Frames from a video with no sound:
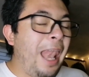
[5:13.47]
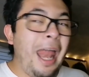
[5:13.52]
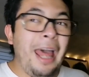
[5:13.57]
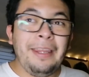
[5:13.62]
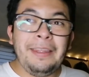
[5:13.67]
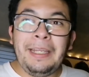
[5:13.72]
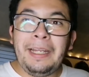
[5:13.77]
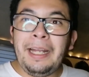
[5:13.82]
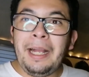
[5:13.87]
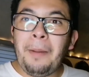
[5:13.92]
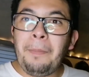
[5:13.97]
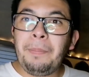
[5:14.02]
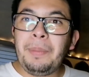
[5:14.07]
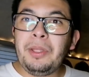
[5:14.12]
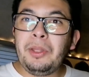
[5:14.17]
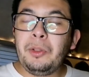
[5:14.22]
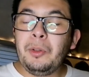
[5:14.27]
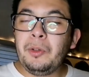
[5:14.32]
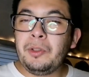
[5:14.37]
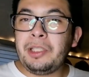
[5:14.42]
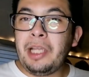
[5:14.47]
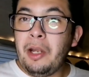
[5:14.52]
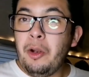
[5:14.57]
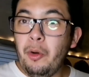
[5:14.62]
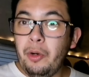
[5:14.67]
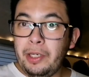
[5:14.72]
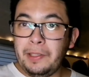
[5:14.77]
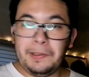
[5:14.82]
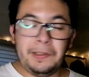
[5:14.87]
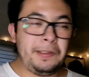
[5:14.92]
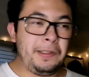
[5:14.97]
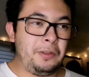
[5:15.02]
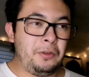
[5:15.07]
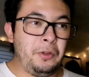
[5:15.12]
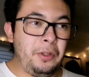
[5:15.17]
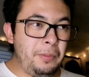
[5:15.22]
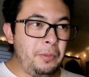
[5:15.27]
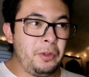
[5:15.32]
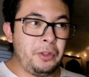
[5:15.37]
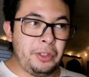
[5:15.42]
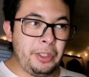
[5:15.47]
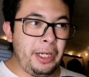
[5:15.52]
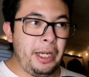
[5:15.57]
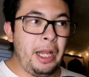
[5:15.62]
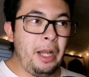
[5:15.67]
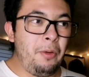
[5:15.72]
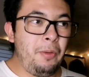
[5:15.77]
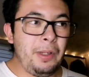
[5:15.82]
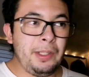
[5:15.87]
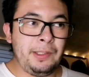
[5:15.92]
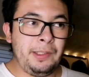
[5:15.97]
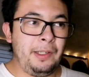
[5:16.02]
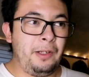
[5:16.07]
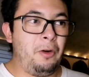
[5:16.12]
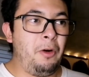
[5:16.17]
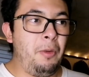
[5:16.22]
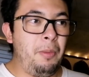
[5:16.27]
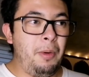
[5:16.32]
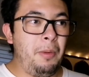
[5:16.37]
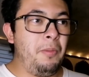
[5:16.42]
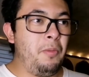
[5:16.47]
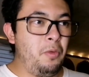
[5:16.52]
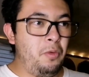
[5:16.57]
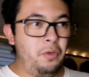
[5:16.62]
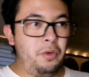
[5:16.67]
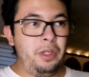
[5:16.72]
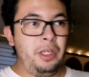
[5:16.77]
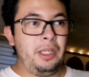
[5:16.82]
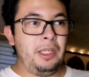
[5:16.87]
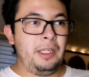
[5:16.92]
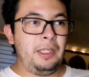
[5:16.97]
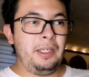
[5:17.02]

La decapitó. O sea, no necesitó demostrar algo así como muy...